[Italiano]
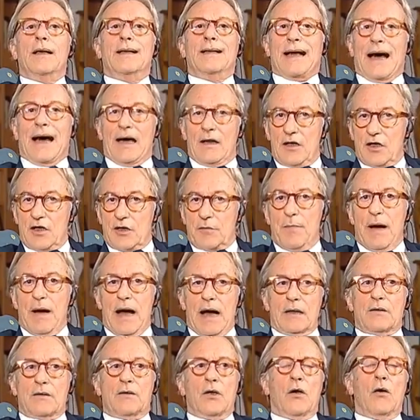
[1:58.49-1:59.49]

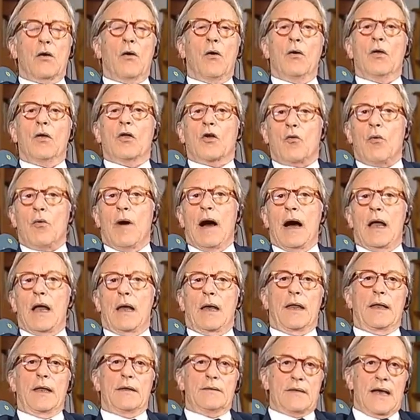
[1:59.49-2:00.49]
carismatico, il
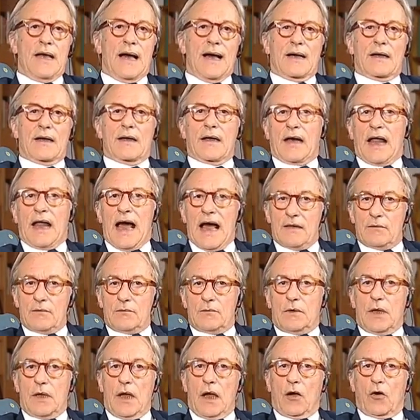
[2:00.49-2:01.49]
quale da
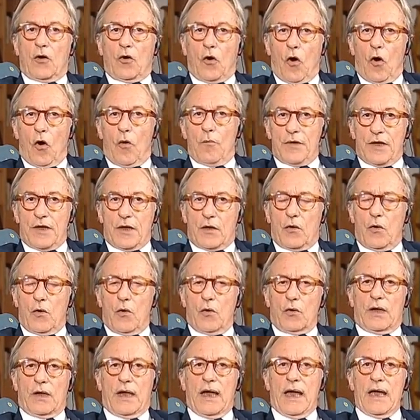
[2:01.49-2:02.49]
grande
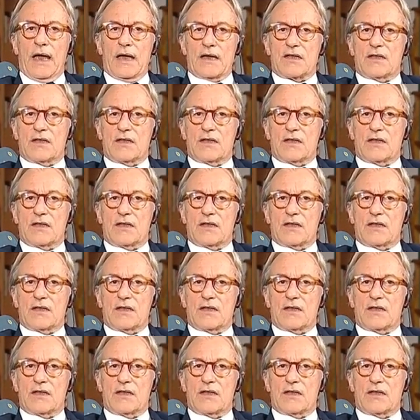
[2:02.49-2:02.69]
comico che è